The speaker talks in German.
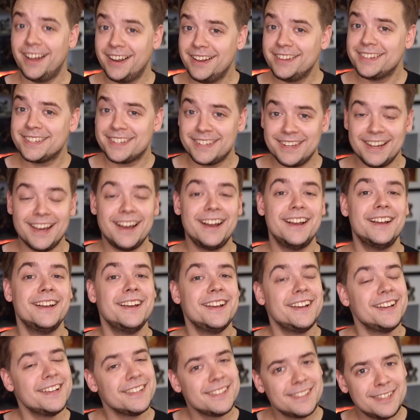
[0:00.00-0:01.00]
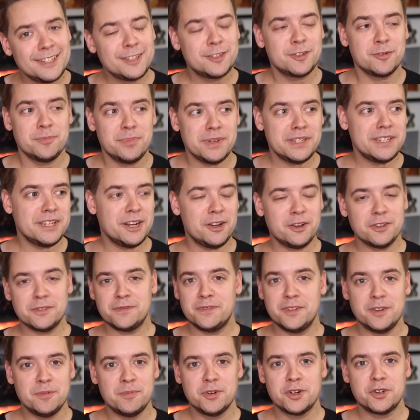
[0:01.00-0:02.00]
Alles klar. Sieht so ein bisschen
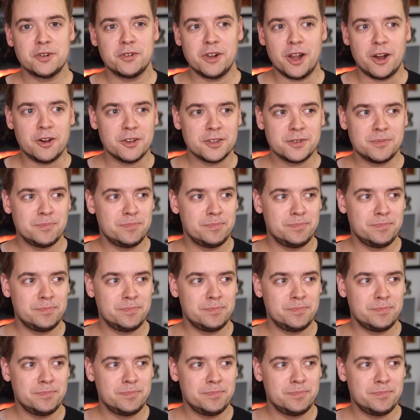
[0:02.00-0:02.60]
aus wie eine Mischung aus